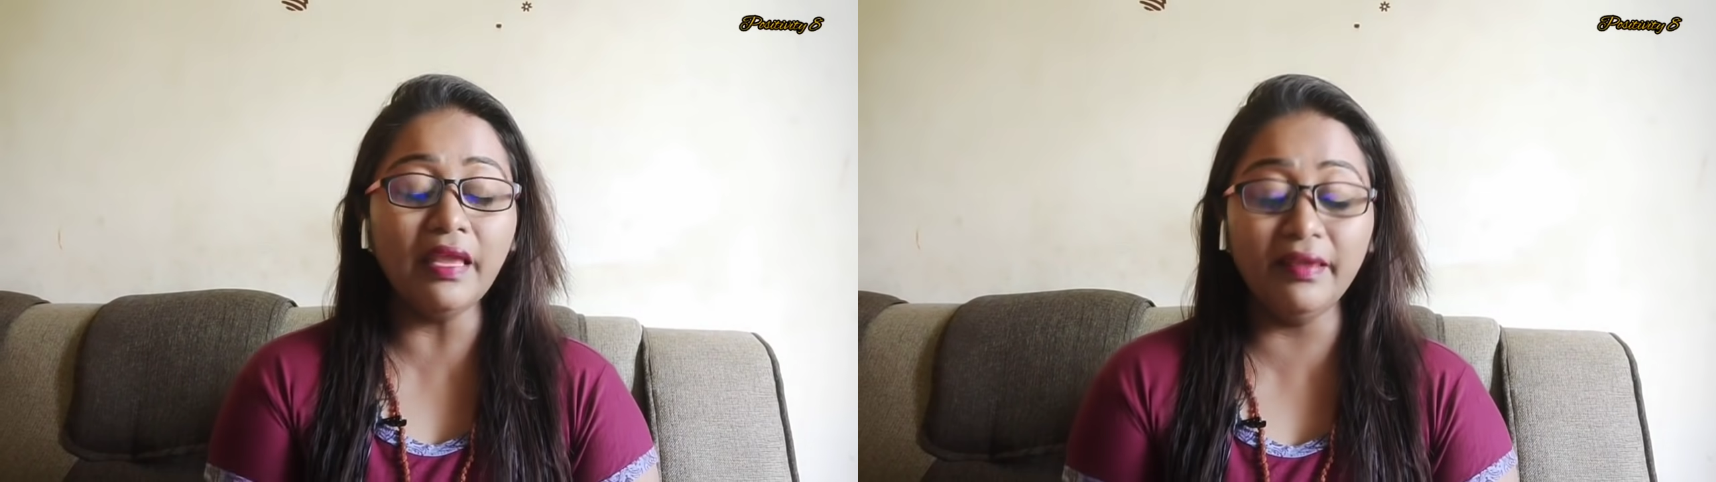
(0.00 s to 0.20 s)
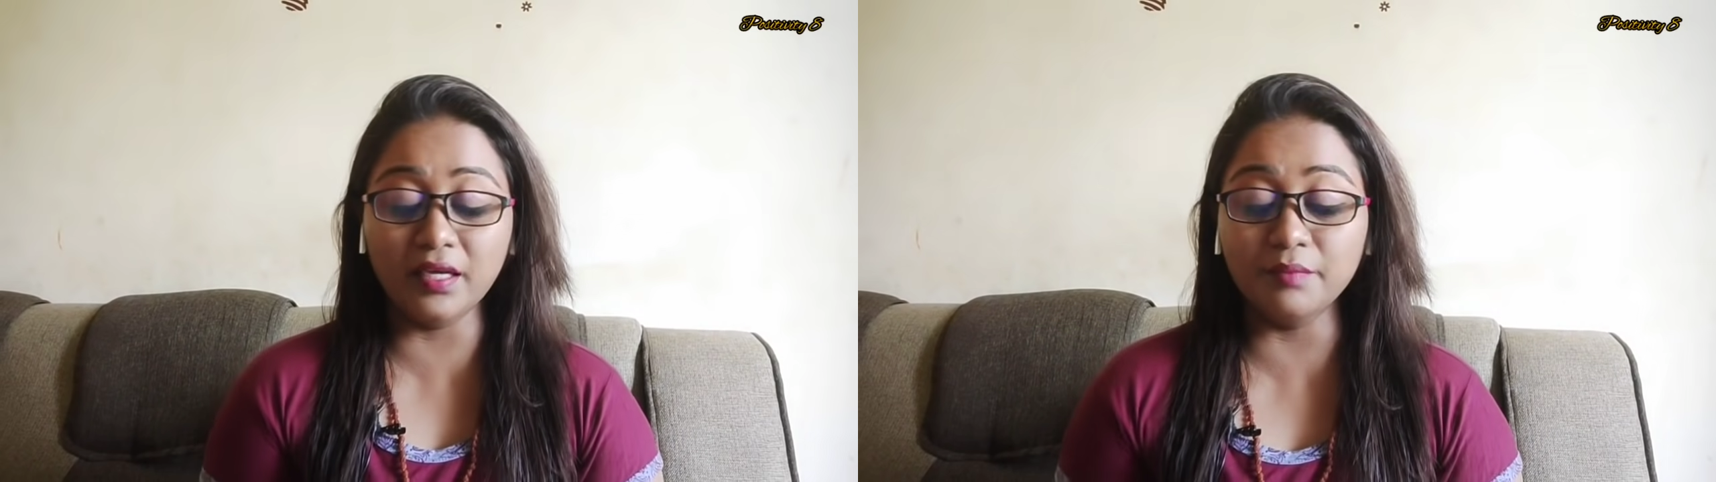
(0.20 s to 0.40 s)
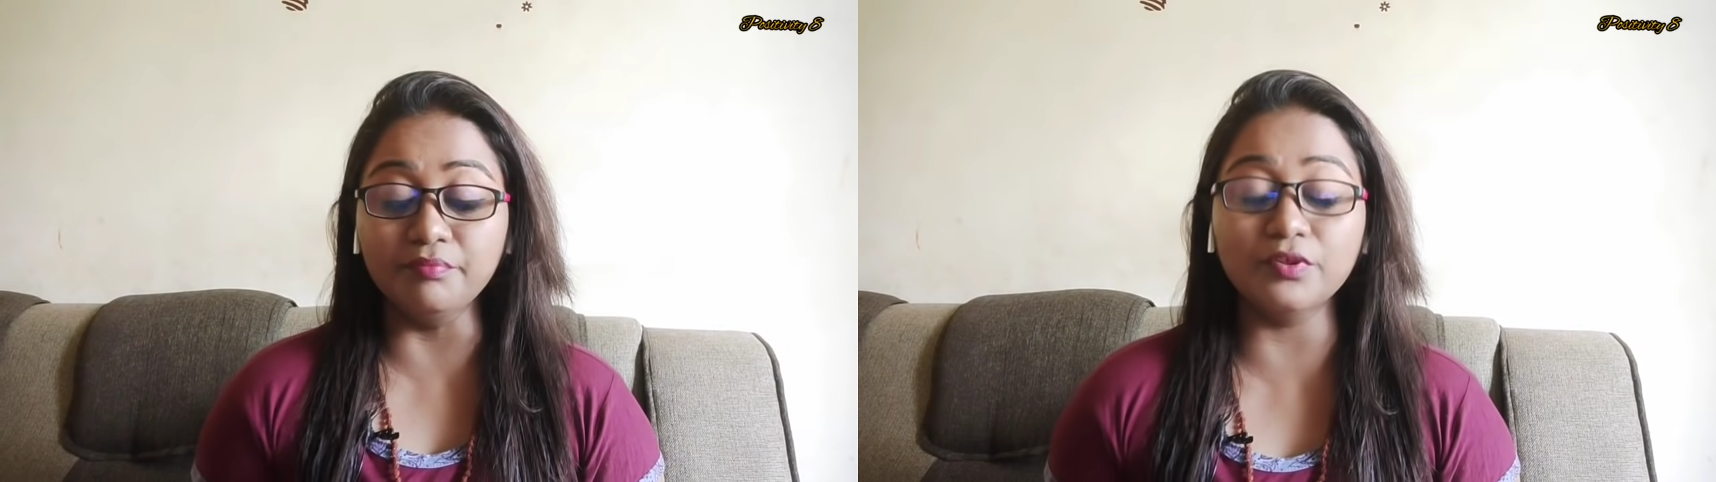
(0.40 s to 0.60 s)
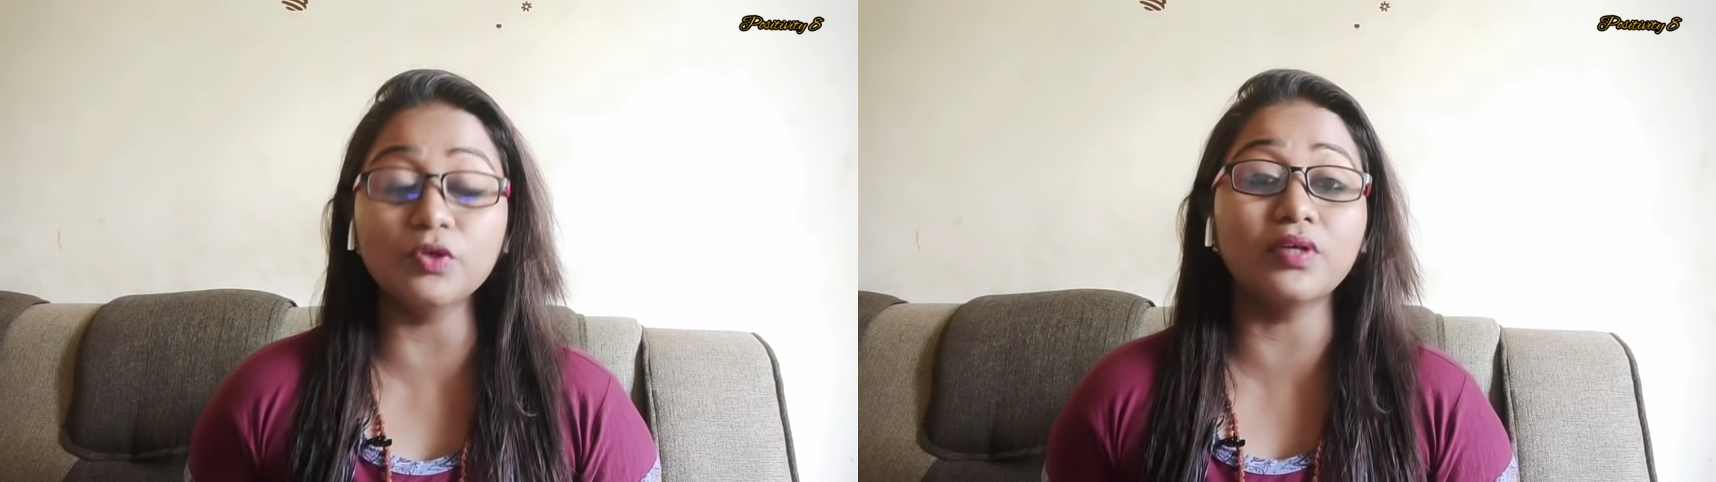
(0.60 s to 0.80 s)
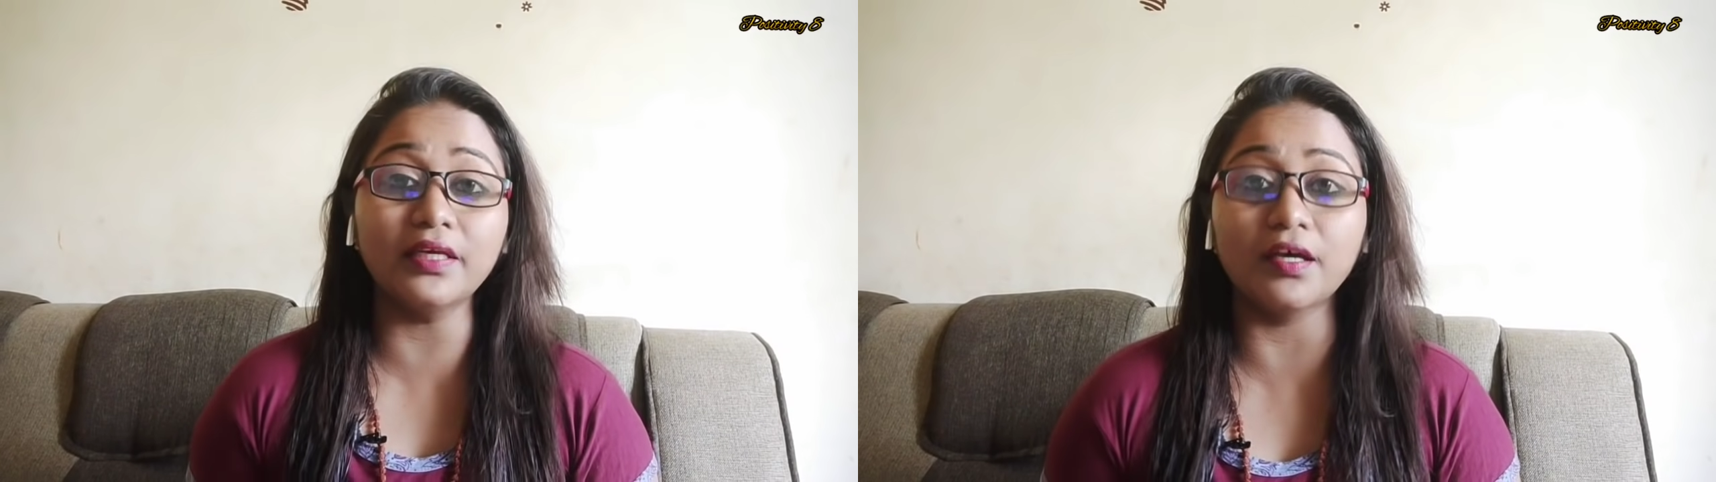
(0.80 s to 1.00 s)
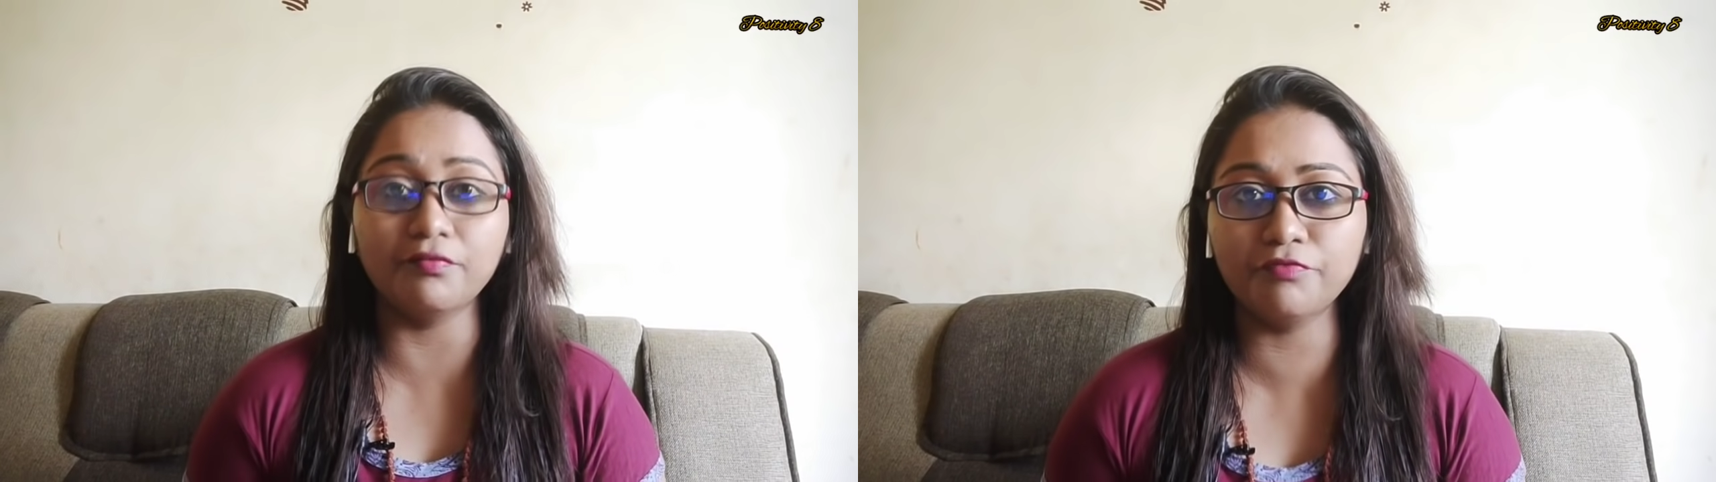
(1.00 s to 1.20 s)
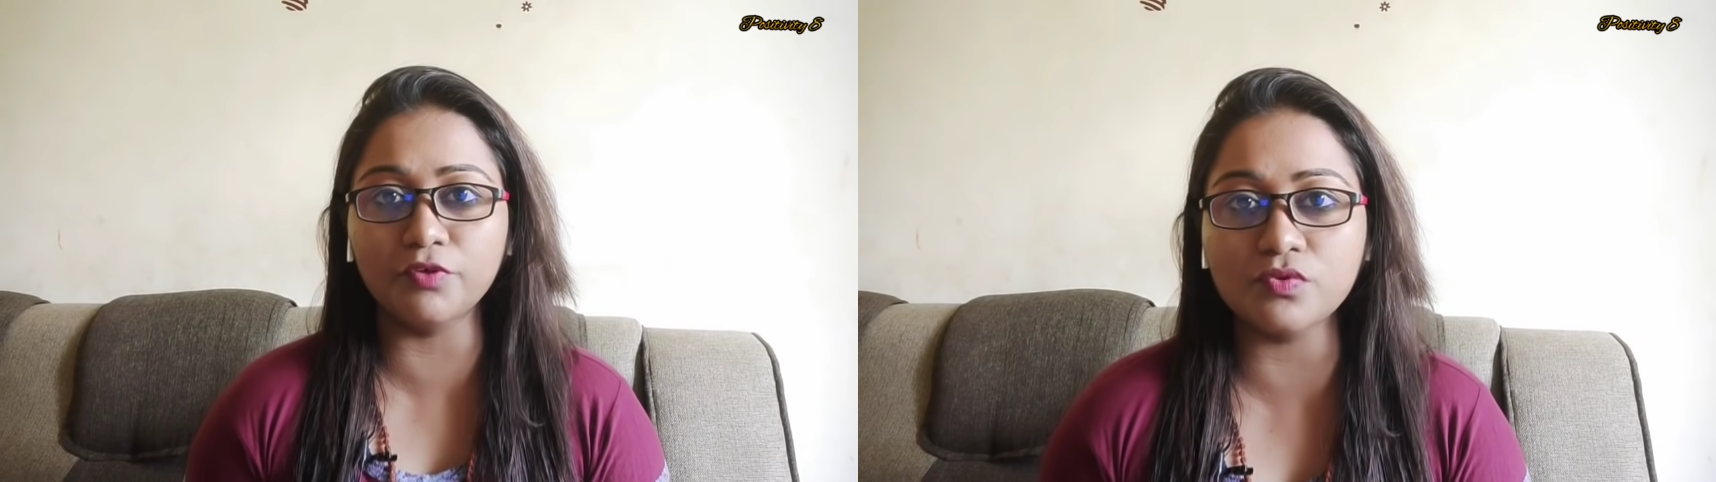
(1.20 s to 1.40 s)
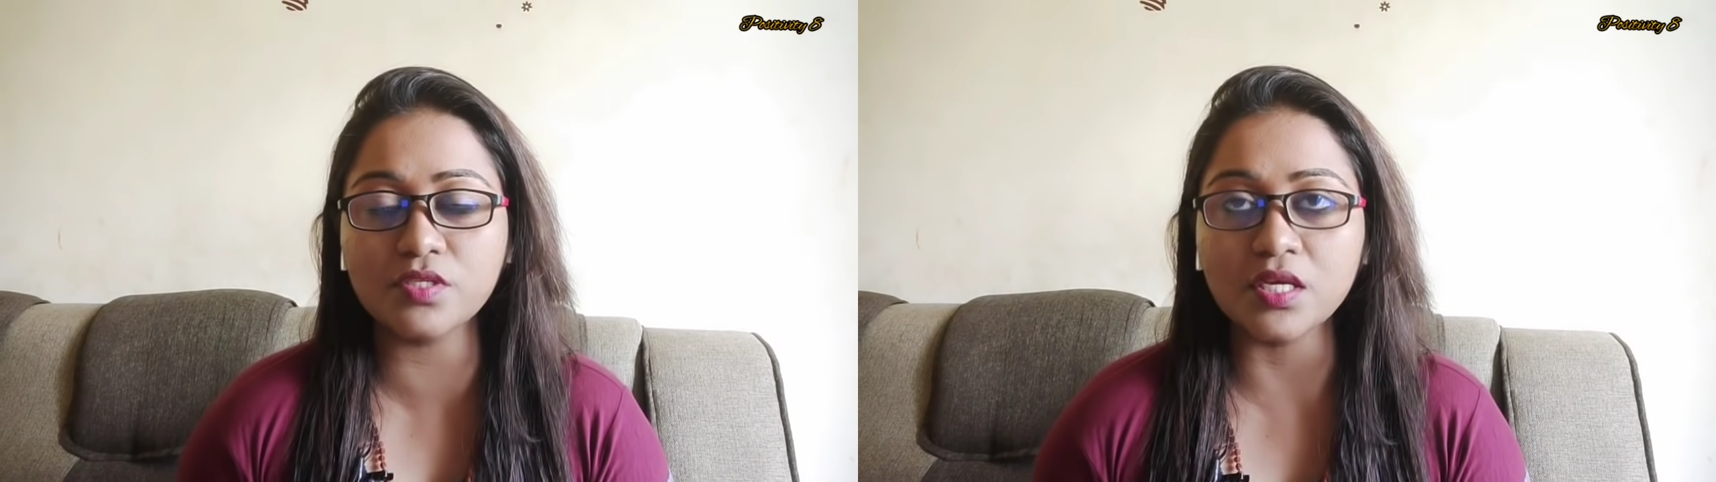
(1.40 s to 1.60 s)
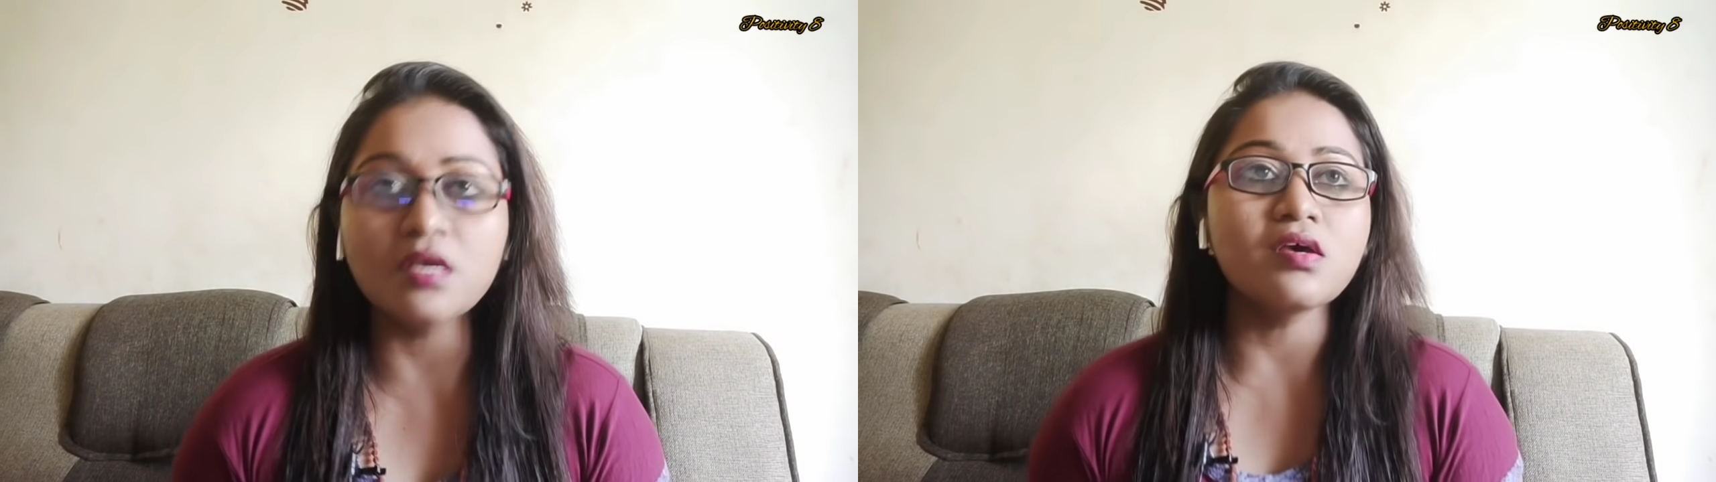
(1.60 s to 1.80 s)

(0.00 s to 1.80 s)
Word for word: அண்ட் ஐ எம் டோட்லி கன்ஃபியூஸ்ட்